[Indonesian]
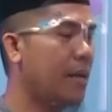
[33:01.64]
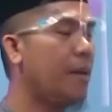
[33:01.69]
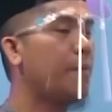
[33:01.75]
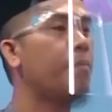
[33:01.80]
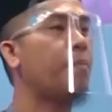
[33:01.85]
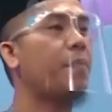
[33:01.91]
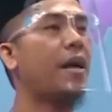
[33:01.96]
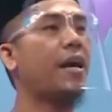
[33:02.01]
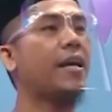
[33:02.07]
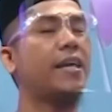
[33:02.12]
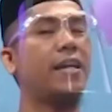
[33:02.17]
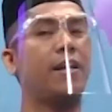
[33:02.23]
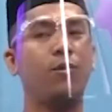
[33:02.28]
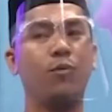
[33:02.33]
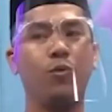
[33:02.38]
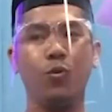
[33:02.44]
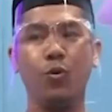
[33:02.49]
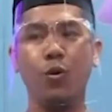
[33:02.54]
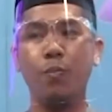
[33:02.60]
Pakai
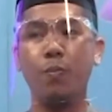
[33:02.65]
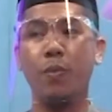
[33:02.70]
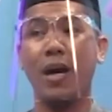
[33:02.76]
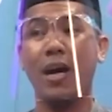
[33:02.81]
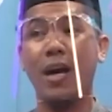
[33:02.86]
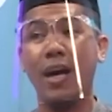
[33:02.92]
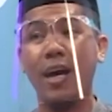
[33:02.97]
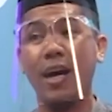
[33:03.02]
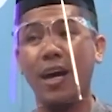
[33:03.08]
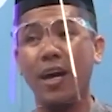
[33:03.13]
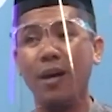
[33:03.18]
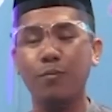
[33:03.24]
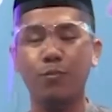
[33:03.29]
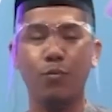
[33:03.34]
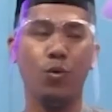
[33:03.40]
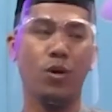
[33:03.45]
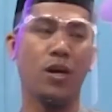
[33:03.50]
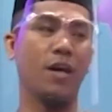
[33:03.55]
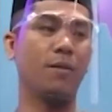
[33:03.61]
huruf
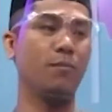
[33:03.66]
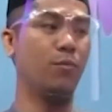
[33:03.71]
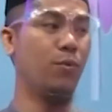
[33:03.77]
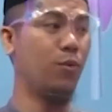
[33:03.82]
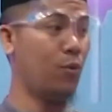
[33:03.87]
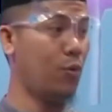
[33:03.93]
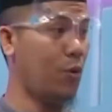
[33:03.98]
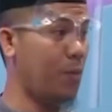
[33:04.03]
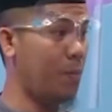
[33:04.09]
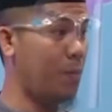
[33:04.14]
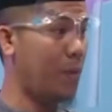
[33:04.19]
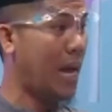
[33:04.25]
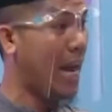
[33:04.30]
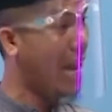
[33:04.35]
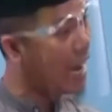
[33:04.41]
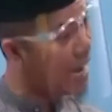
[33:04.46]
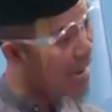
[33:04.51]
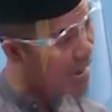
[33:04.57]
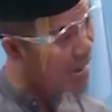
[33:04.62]
A bukan huruf
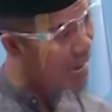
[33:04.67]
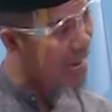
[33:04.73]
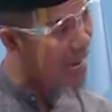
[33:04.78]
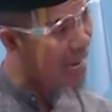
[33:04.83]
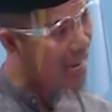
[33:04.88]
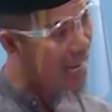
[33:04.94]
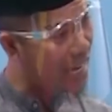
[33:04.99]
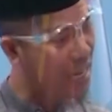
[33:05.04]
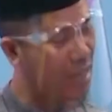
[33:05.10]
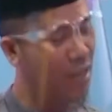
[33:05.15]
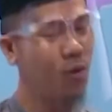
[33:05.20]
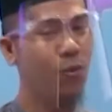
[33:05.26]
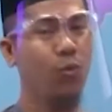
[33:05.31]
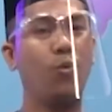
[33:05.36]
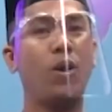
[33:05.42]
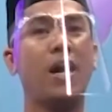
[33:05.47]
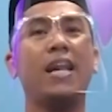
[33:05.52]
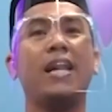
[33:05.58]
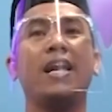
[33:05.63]
A.
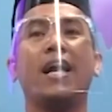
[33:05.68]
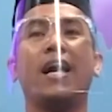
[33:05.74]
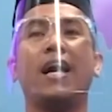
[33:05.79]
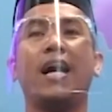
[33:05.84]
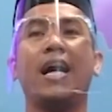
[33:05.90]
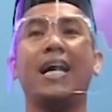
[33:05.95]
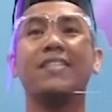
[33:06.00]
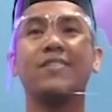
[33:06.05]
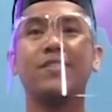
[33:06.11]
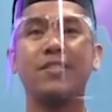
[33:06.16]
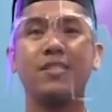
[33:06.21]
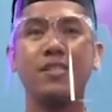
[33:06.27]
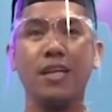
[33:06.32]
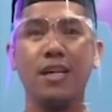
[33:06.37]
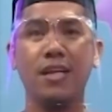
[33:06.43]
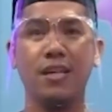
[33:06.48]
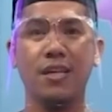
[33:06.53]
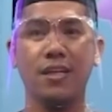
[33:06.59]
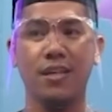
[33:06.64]
Wal
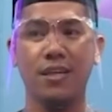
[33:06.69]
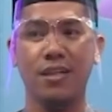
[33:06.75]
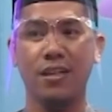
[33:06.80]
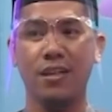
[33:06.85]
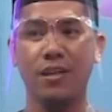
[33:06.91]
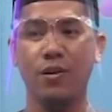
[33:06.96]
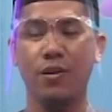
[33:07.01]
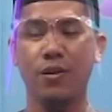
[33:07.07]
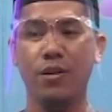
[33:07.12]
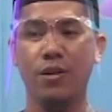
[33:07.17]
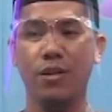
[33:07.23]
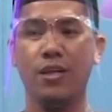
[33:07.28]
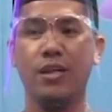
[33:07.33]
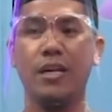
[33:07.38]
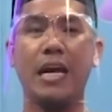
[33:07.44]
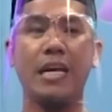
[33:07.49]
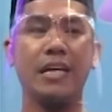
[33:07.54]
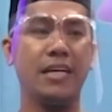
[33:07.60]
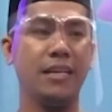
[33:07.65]
'asr
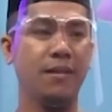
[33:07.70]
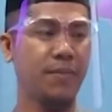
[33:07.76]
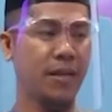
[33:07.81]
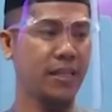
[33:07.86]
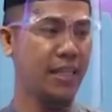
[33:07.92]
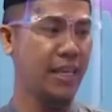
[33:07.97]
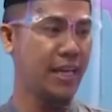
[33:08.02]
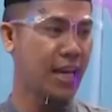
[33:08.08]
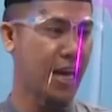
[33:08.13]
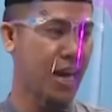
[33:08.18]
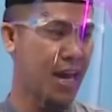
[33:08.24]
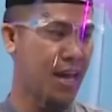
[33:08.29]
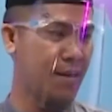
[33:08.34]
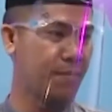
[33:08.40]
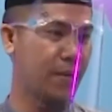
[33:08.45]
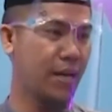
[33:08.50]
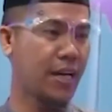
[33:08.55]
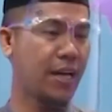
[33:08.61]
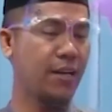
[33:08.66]
karena
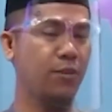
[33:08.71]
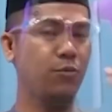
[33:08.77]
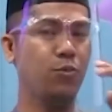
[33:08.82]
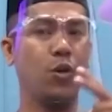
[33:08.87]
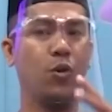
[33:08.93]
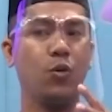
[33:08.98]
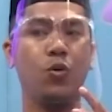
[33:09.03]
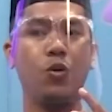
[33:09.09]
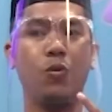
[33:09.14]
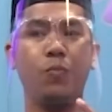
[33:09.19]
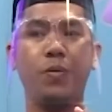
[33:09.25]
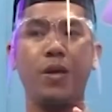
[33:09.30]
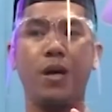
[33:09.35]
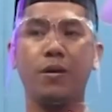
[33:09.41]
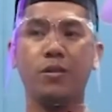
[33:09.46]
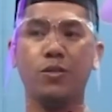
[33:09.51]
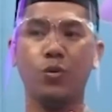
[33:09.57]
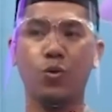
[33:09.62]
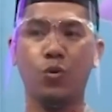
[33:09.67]
dimatikan, maka dua huruf
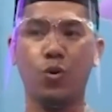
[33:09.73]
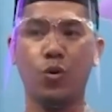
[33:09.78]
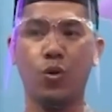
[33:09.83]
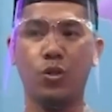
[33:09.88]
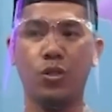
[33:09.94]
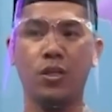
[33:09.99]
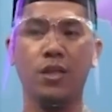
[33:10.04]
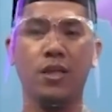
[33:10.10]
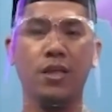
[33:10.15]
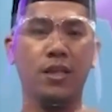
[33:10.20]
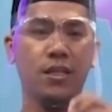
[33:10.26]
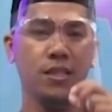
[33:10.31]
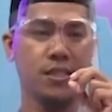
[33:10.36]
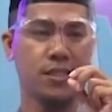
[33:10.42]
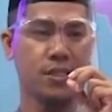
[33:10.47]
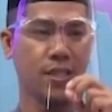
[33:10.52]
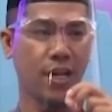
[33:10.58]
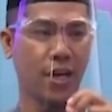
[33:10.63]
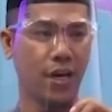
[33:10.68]
yang sukun.
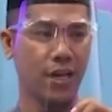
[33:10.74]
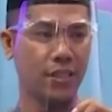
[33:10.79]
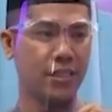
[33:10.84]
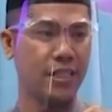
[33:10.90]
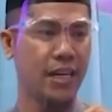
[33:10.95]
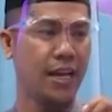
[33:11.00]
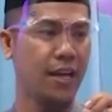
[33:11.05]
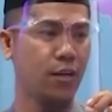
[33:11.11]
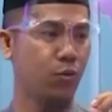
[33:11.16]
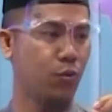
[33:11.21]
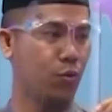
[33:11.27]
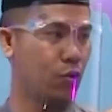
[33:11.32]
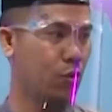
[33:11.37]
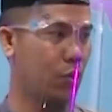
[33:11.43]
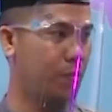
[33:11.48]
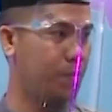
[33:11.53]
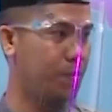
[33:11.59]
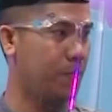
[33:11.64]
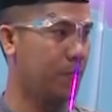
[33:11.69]
Sat dengan
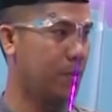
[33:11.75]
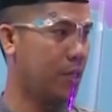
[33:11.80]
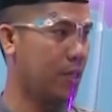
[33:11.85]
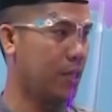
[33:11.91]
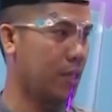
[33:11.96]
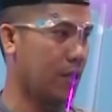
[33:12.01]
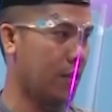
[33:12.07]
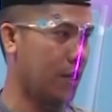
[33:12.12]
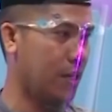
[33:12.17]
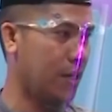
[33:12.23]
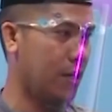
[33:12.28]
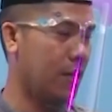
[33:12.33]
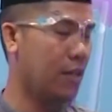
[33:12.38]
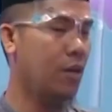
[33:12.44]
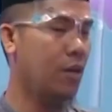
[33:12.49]
huruf ra.